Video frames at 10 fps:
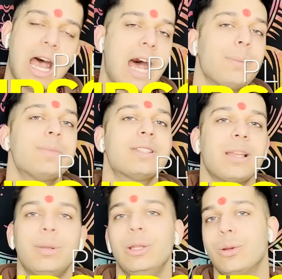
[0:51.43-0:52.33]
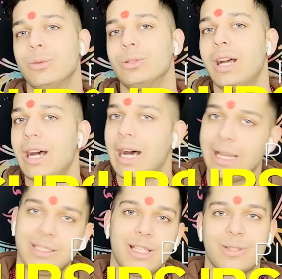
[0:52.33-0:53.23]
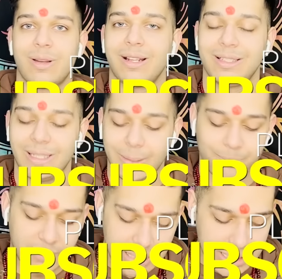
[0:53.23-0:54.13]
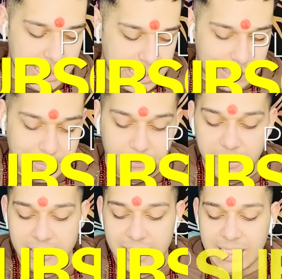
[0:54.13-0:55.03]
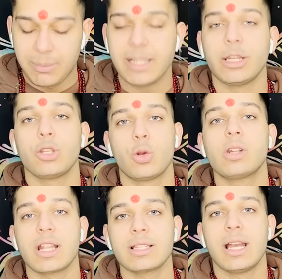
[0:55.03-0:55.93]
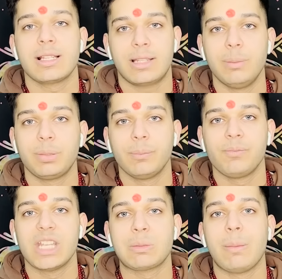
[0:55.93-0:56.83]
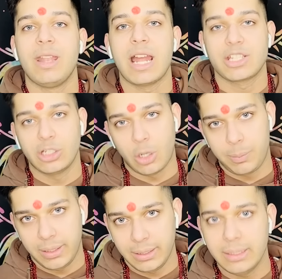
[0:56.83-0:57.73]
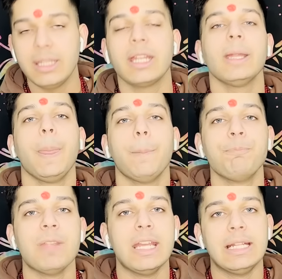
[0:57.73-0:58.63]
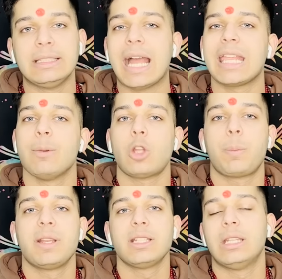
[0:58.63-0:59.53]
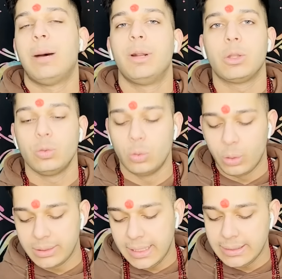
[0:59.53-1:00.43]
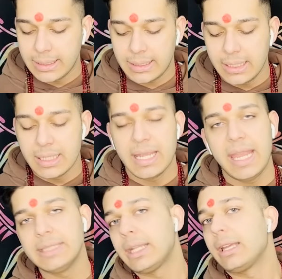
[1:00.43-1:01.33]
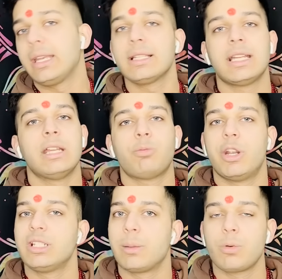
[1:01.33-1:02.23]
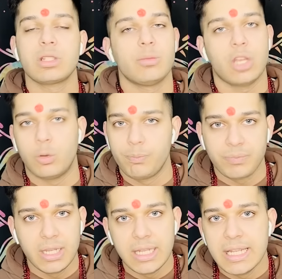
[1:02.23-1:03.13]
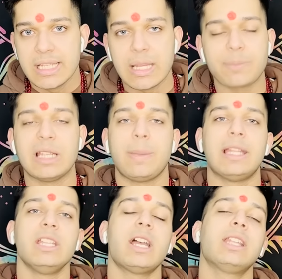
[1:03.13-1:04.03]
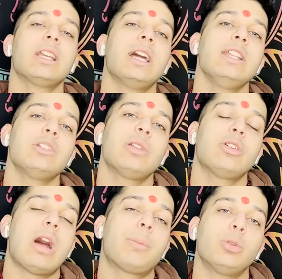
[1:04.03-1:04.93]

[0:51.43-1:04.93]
आप सभी लोगों का हार्दिक स्वागत है मैं फिर से लेके बैठ गया छोटा सा स्लिप जिसमें मैंने आज के टॉपिक लिख दिए हैं ताकि मैं टॉपिक से ना भटकूं और देख देख के एक एक करके सारे पॉइंट्स आपको समझाऊं सबसे पहली जानकारी जो मेरे को आपको